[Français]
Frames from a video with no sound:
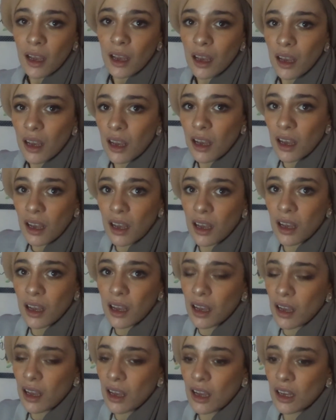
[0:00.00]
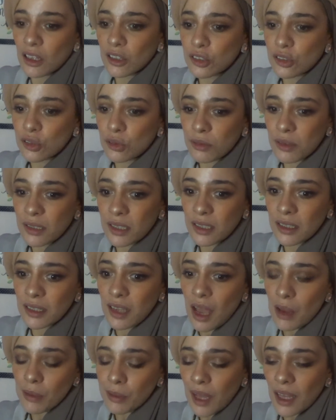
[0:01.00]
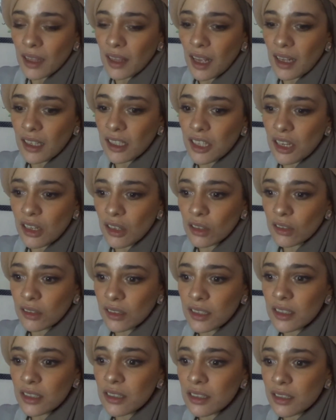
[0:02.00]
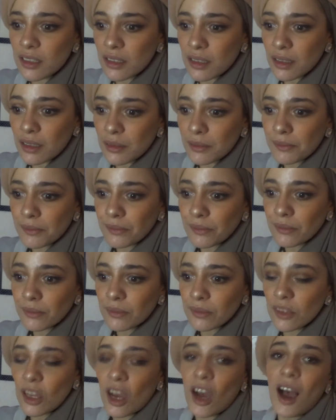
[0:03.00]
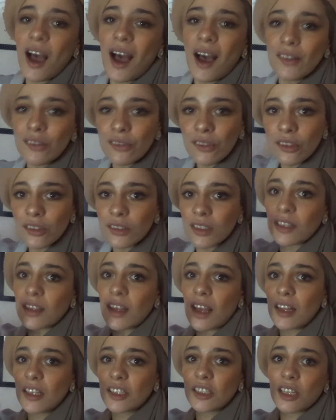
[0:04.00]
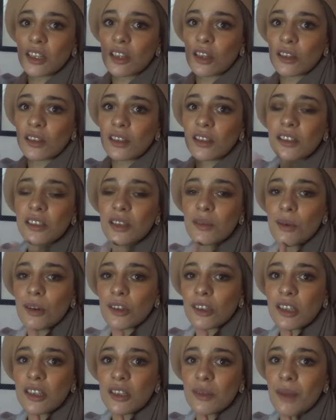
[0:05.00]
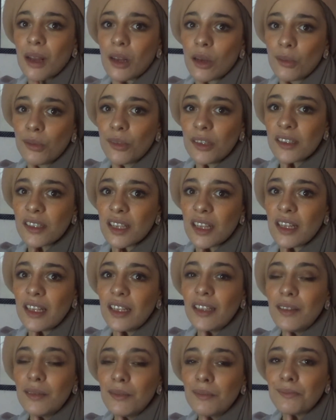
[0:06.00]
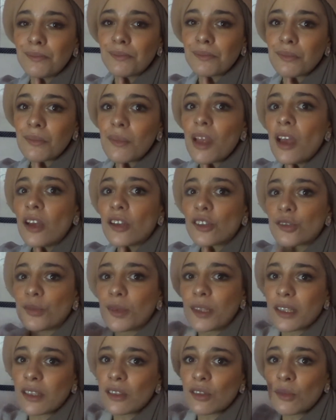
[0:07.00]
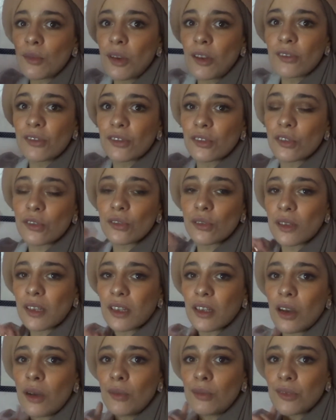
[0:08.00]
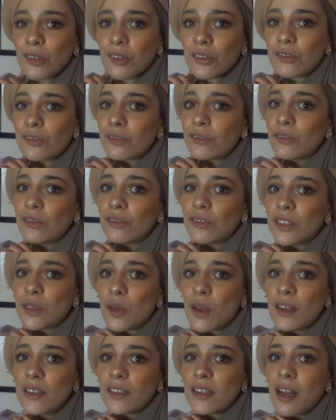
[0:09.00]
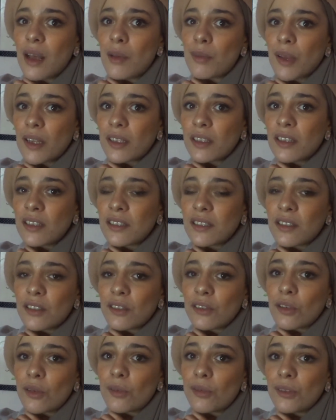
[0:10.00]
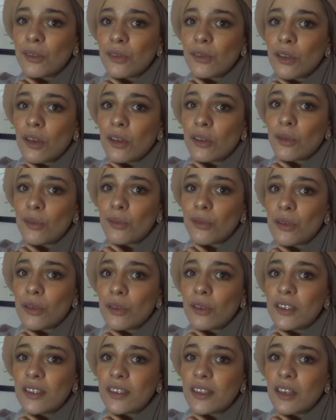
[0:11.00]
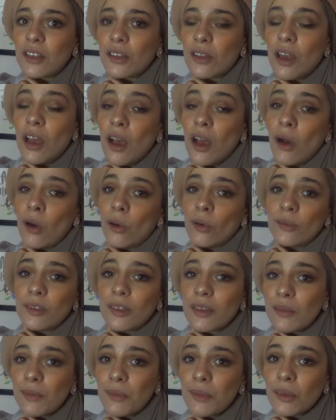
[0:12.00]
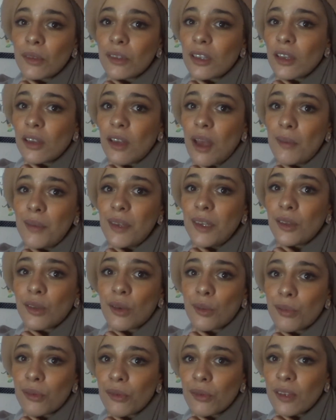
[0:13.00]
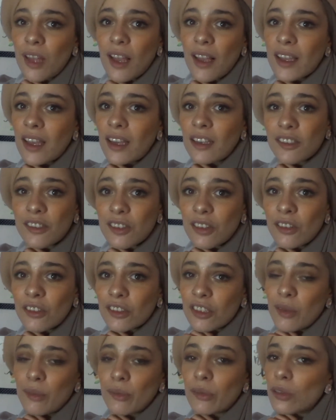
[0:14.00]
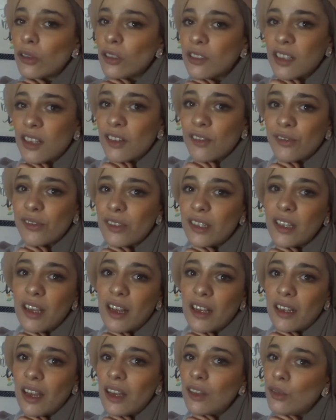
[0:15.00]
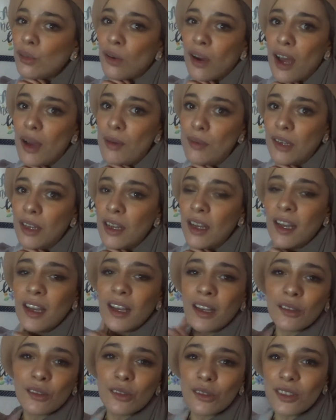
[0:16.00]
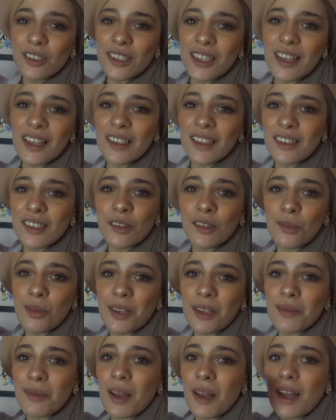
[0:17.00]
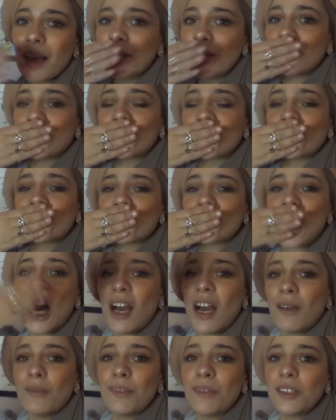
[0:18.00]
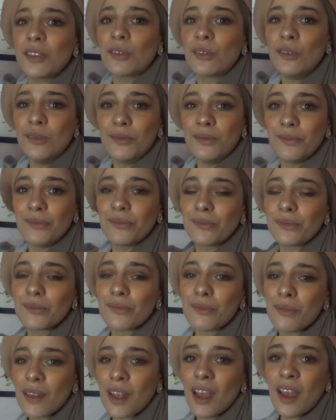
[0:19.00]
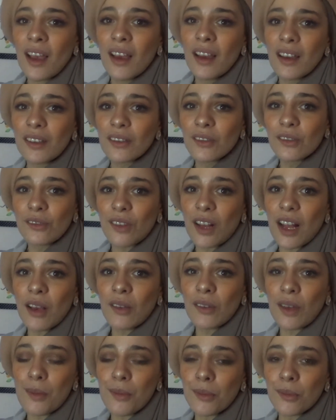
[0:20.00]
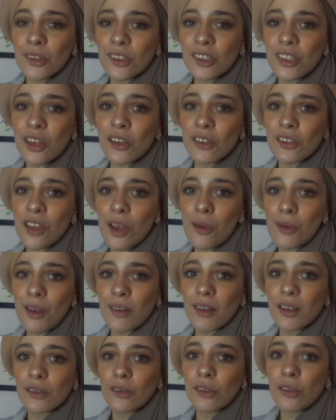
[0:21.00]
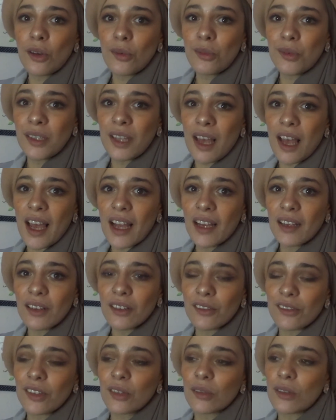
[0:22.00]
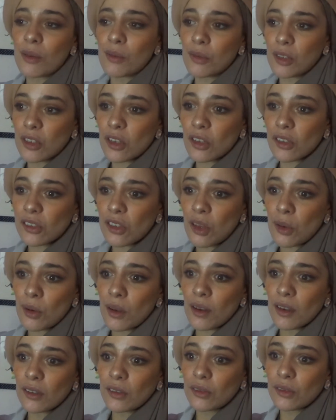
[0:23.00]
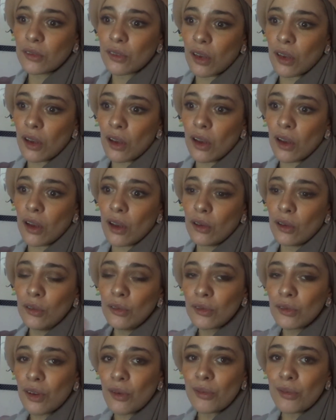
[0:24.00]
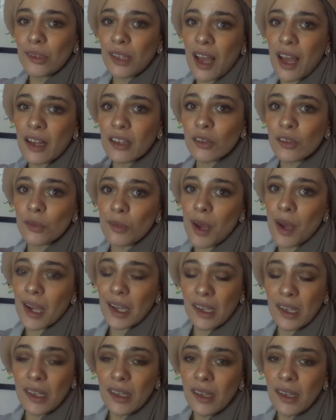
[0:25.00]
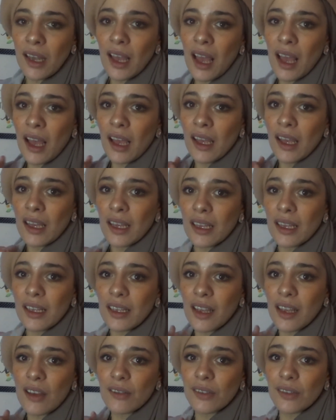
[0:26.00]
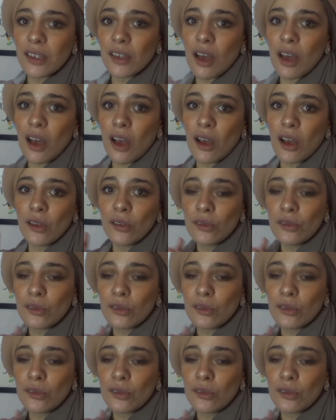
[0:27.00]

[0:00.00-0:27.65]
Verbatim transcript: Euh, je suis après être allée chez le dentiste. Non, avant d'être allée chez le dentiste, j'ai mangé chez ma copine Céline. Je vous mettrai sûrement une photo sur l'écran pour que vous visualisez la personne. C'est une copine depuis le lycée. On est, on est amis depuis qu'on a 15 ans. J'aime trop cette fille, elle est adorable. Coucou Céline, si tu passes par là, bisous. Donc voilà, on a mangé ensemble avec deux copines à elle. En fait, on a mangé ensemble avec euh, une copine à elle, son mari. Et il y avait euh, une